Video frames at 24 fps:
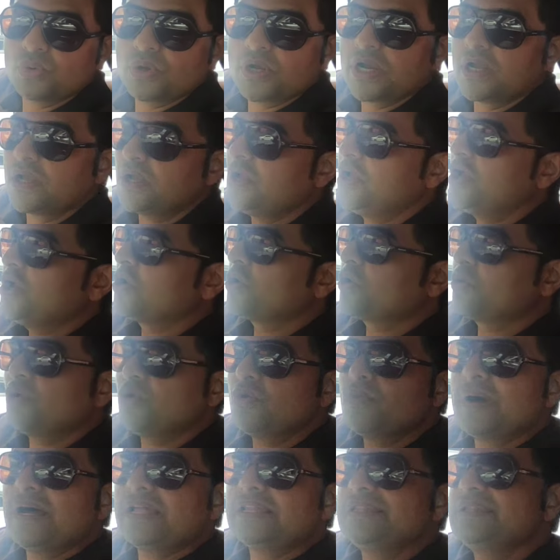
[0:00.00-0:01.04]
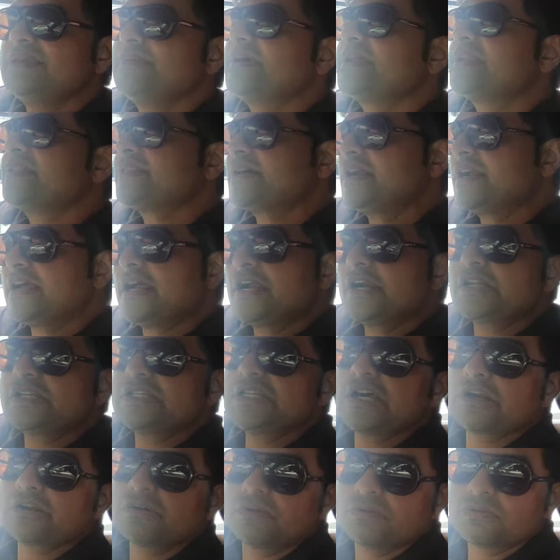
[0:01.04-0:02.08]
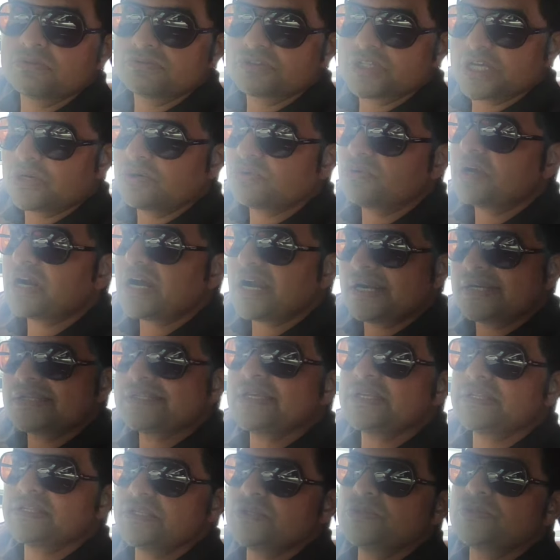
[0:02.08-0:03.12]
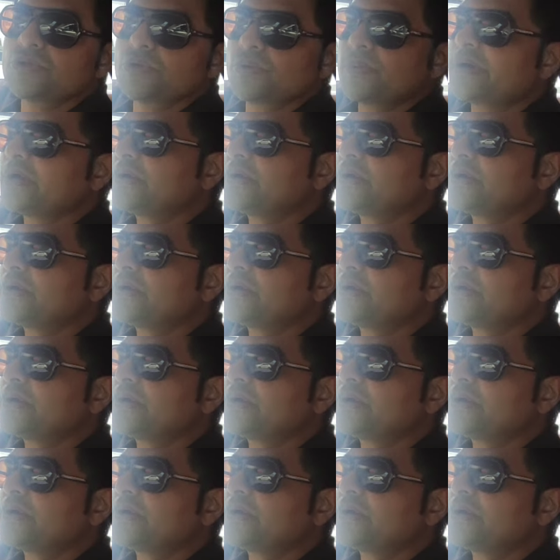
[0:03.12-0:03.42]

दूंगा कोई बात नहीं मेरा साढ़े आठ हजार का नुकसान हुआ आठ हजार तीन सौ